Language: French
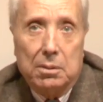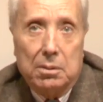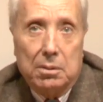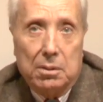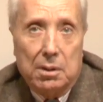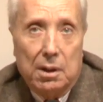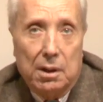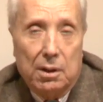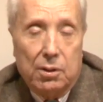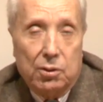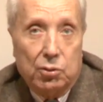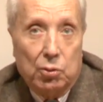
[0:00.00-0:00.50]

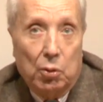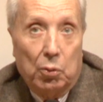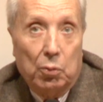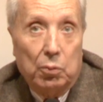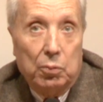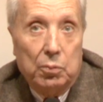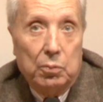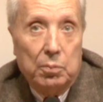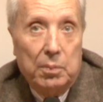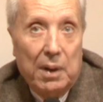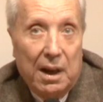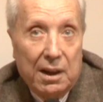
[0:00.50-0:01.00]
ils
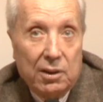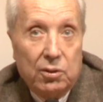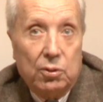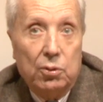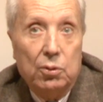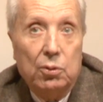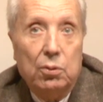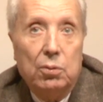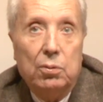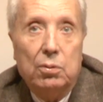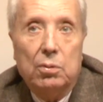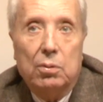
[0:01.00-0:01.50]
ont
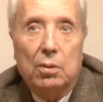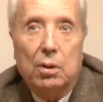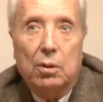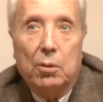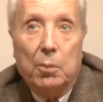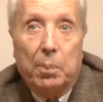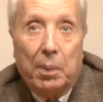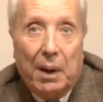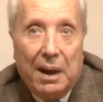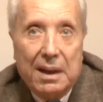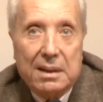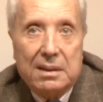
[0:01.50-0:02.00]
maintenu
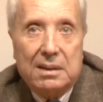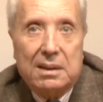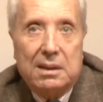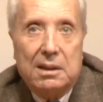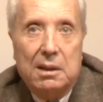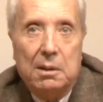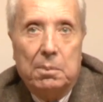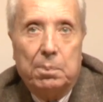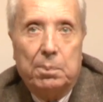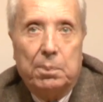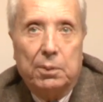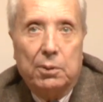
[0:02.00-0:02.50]
le
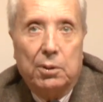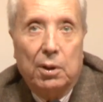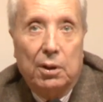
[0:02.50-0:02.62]
principe